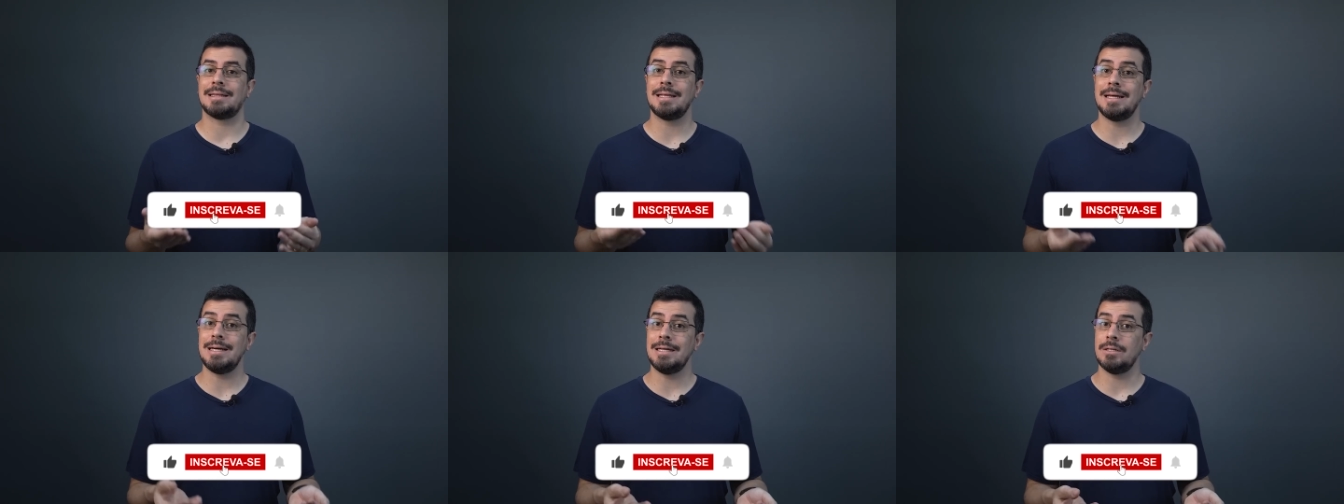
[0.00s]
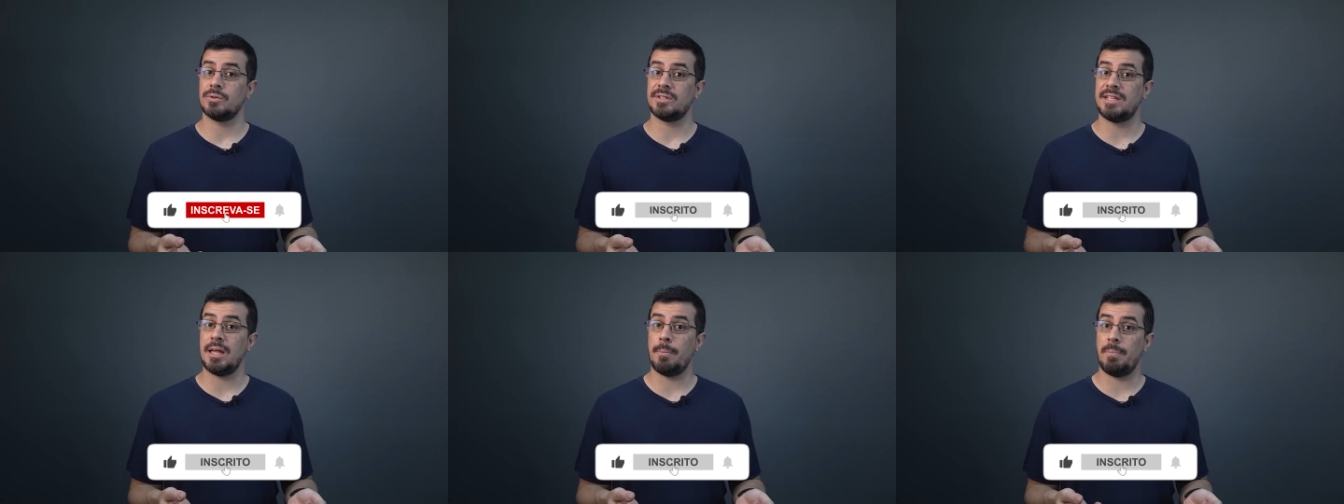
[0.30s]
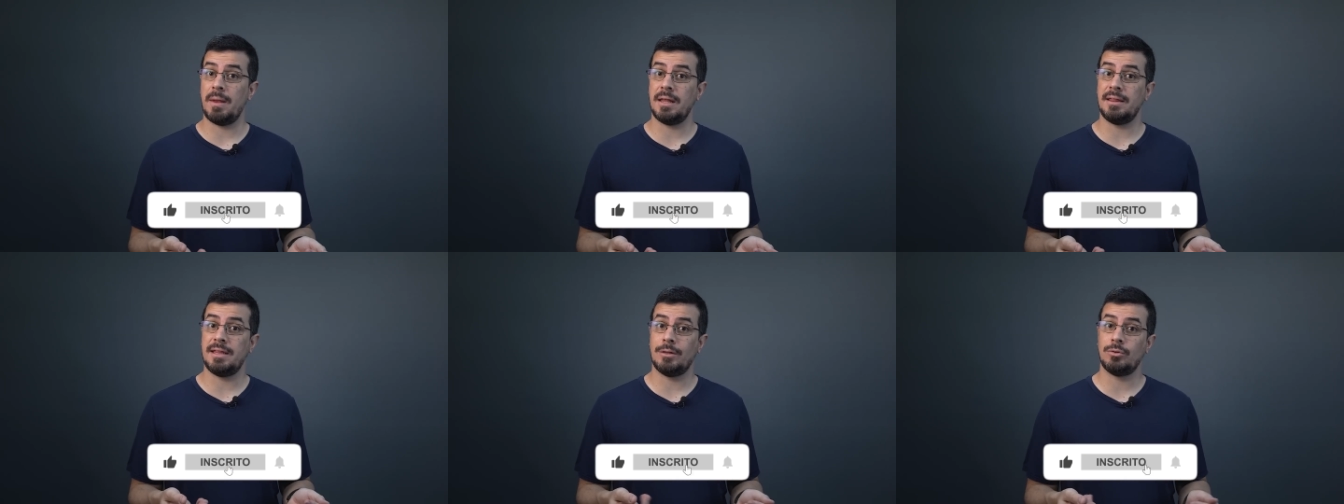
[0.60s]
danos
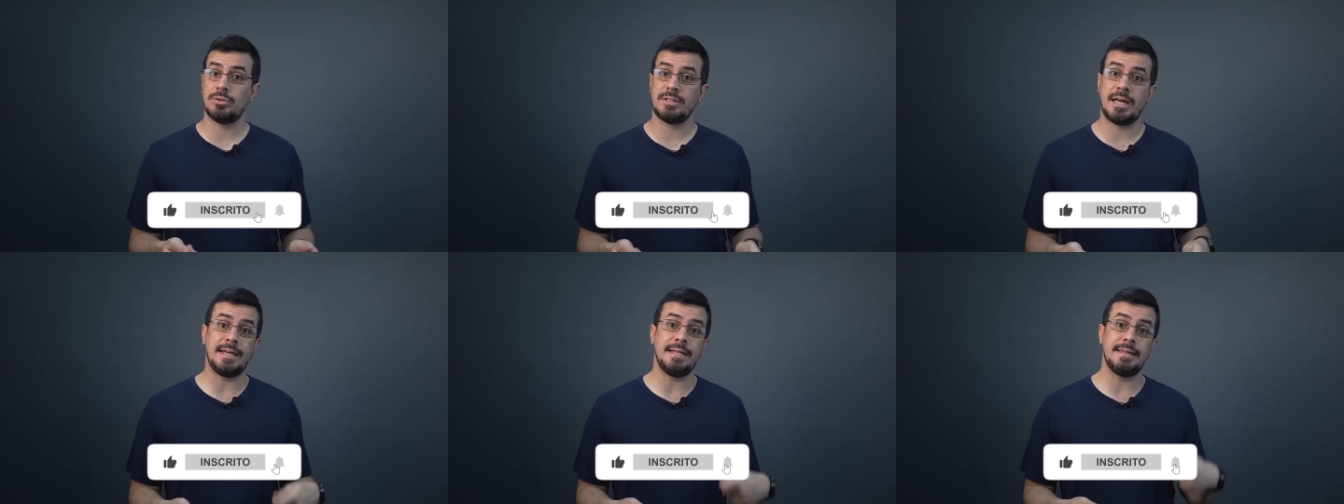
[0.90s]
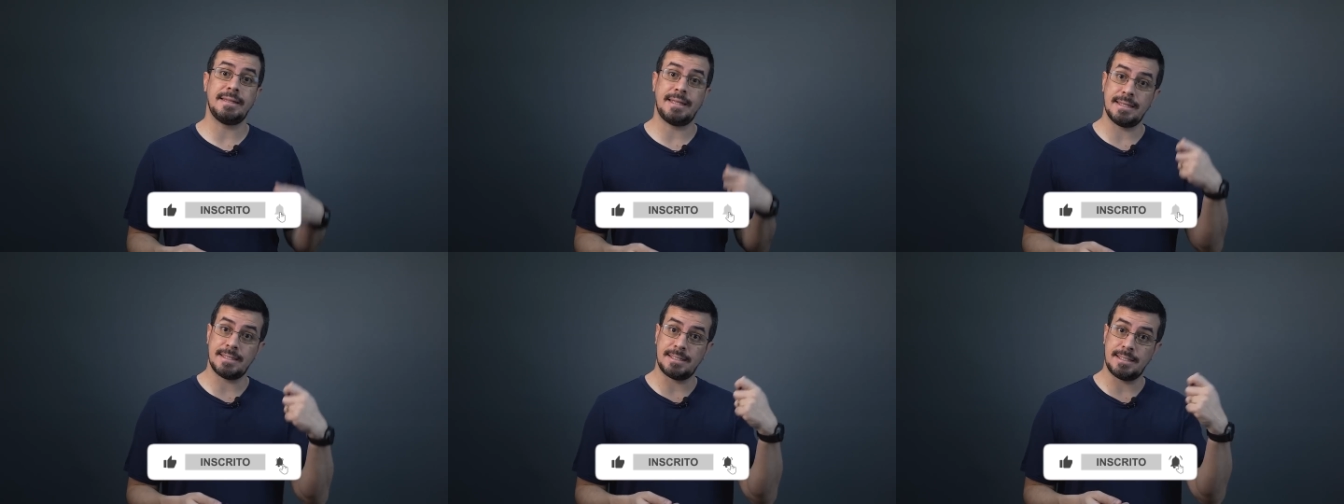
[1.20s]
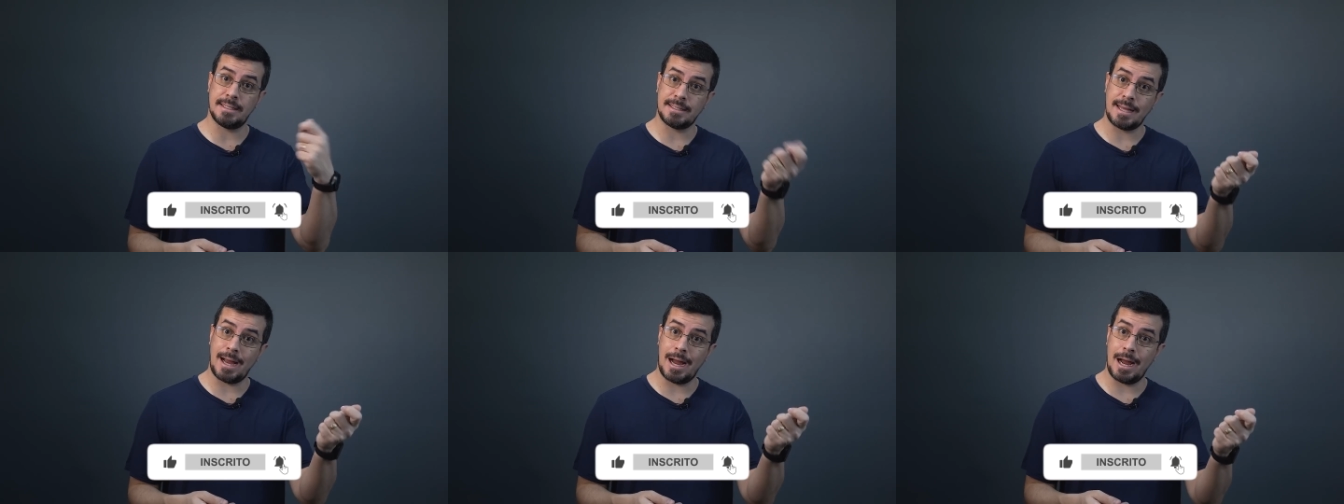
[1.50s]
dependendo da
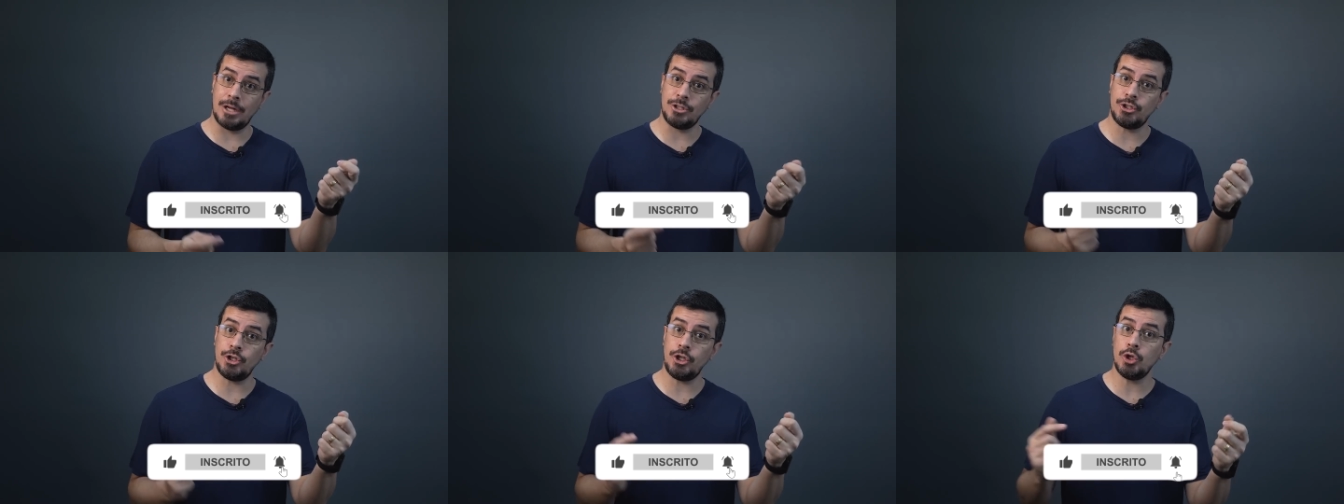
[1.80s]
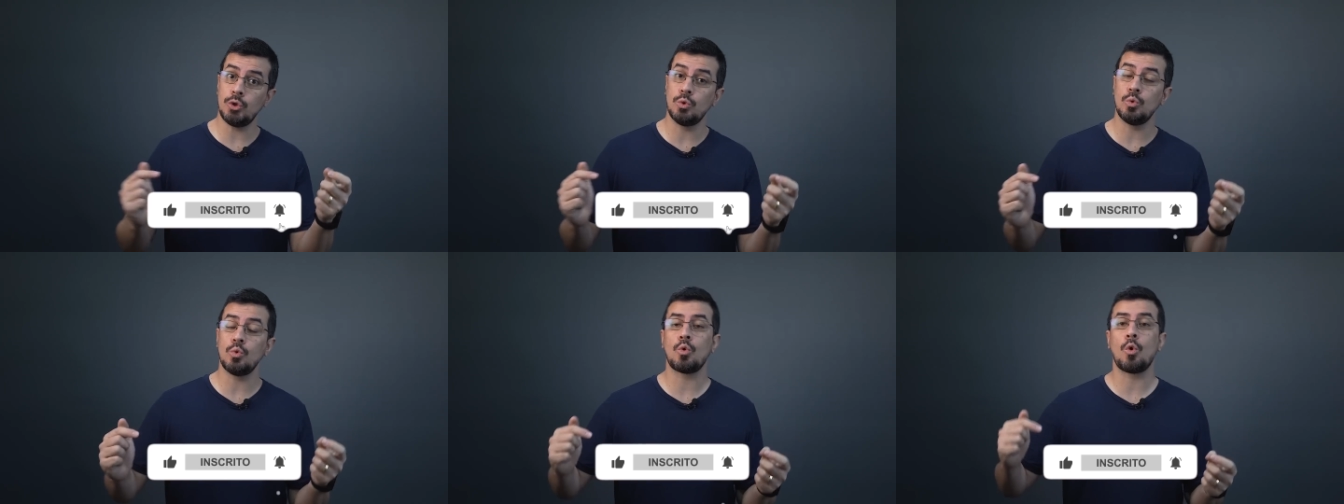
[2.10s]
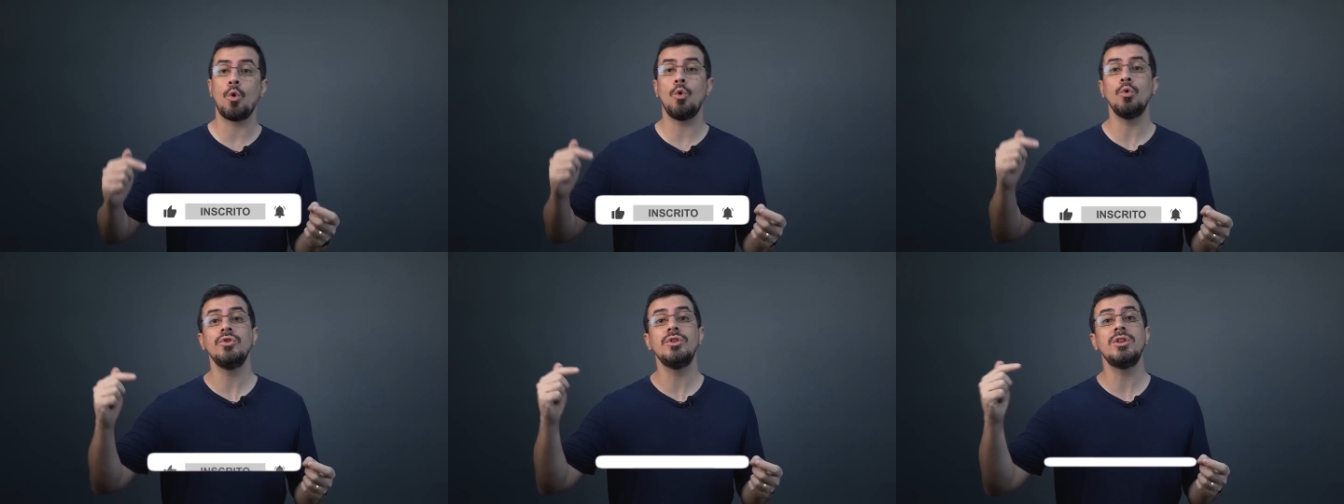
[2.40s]
intensidade e do
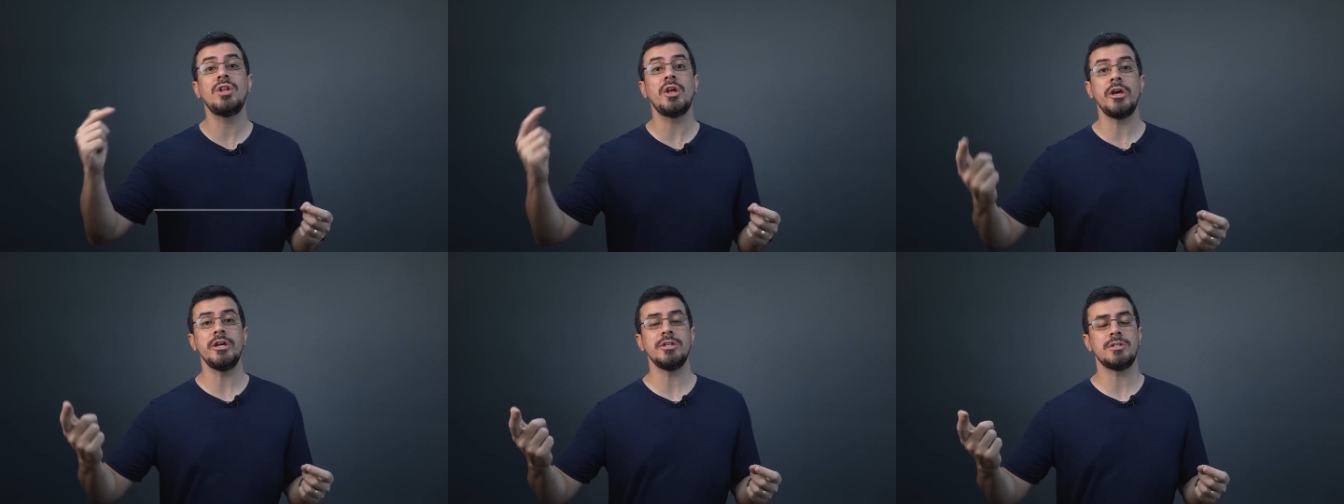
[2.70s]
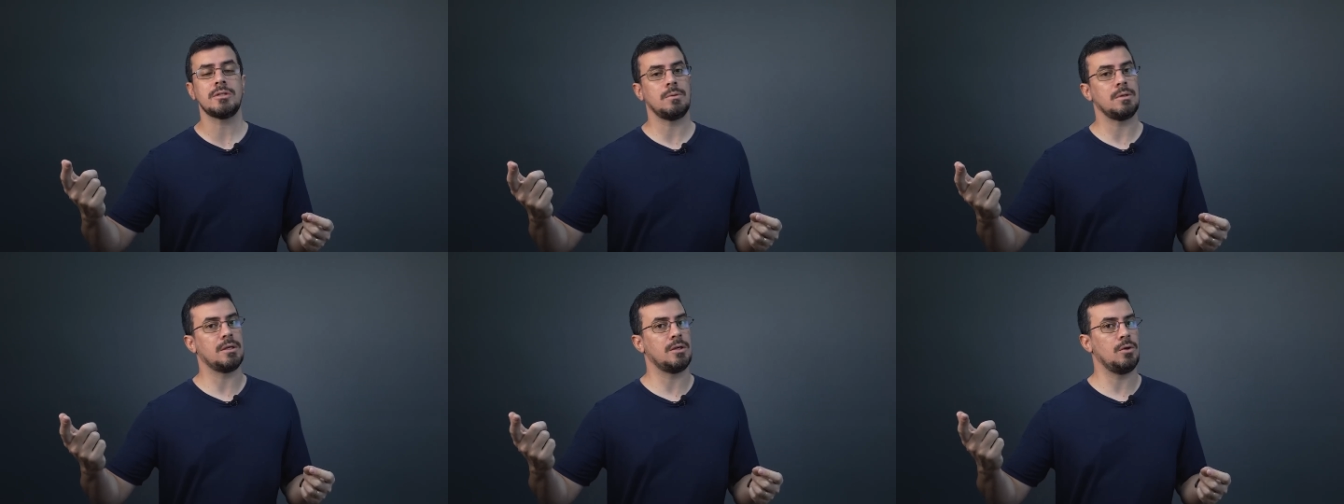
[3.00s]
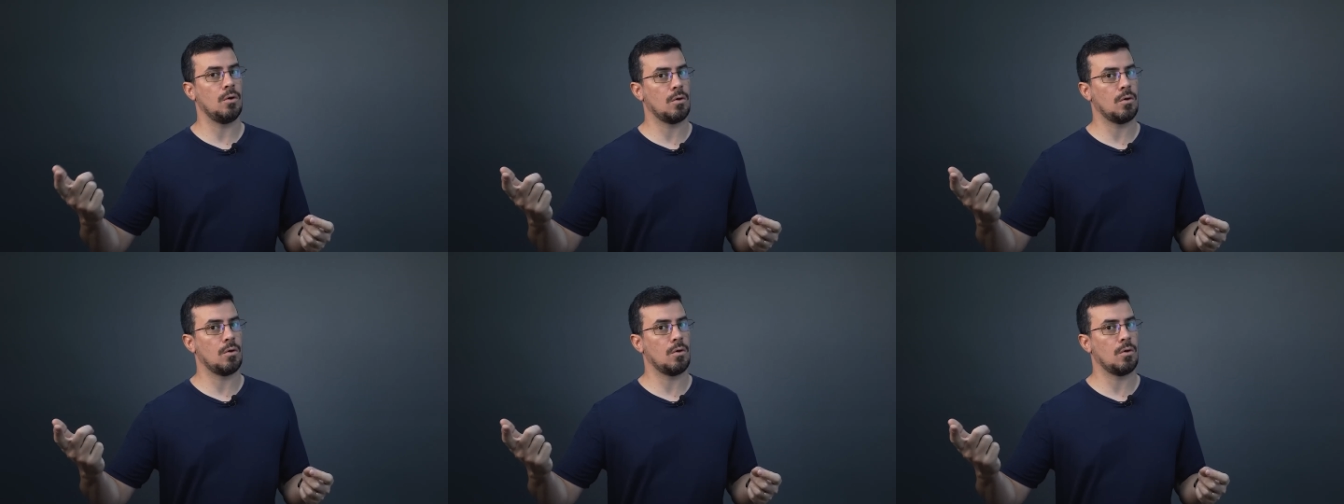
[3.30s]
contexto em que